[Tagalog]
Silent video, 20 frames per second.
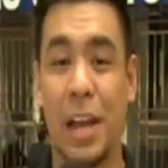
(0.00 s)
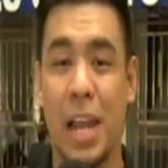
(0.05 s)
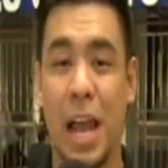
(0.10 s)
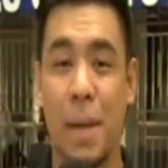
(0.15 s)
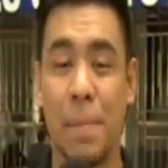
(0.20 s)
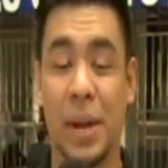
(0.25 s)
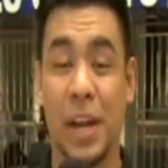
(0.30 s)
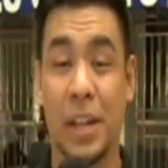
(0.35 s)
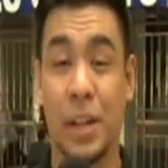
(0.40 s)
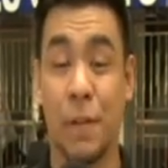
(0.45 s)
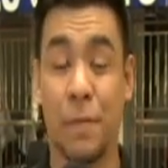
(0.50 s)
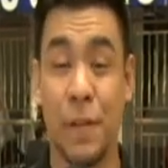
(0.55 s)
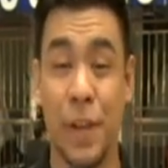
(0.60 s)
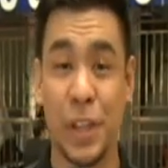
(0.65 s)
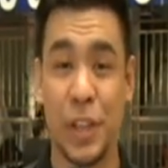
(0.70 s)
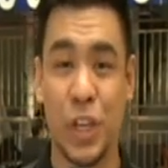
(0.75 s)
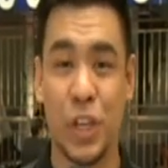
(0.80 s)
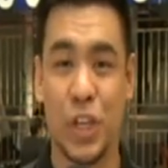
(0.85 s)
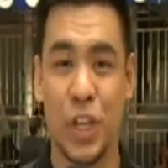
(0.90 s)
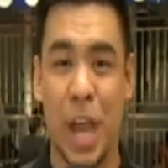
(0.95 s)
ang laban ng
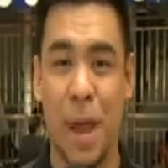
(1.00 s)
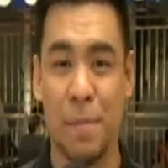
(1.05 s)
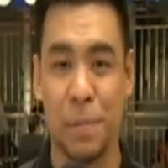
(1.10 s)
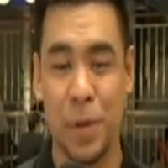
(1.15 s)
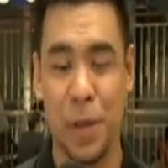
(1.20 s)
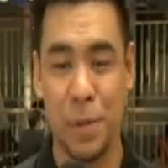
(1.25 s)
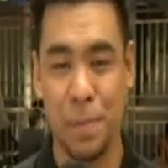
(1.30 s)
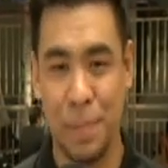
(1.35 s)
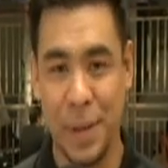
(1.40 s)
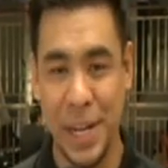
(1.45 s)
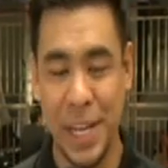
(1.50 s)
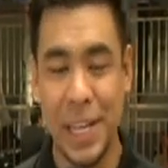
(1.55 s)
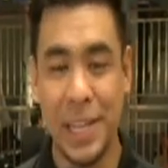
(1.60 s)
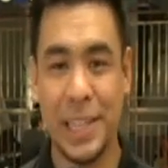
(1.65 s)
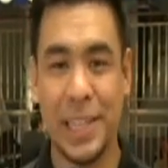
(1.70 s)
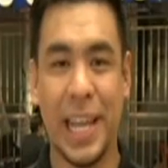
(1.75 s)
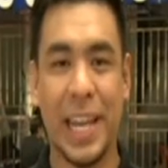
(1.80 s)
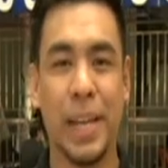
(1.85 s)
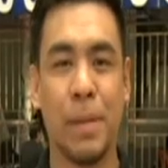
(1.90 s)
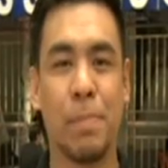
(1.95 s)
defending champion
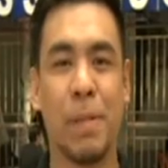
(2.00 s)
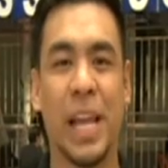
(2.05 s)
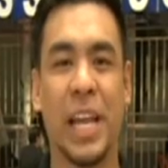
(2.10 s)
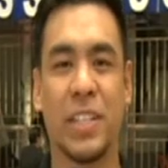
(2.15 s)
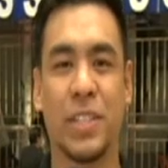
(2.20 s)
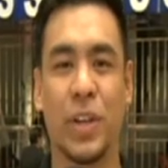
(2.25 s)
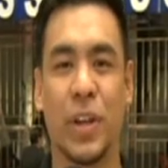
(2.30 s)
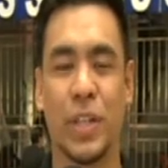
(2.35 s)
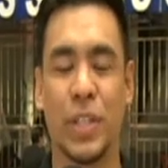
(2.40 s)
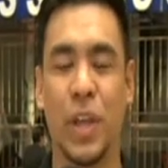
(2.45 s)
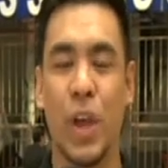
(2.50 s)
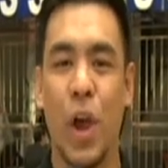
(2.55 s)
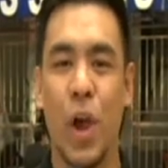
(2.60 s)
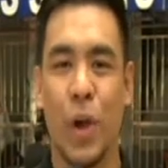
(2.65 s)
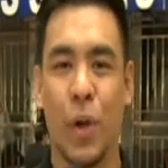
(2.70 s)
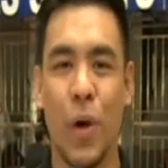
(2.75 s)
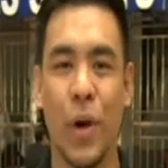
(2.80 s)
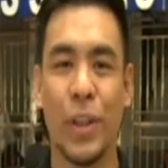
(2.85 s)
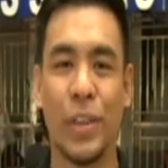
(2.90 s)
Benil Lady Blazers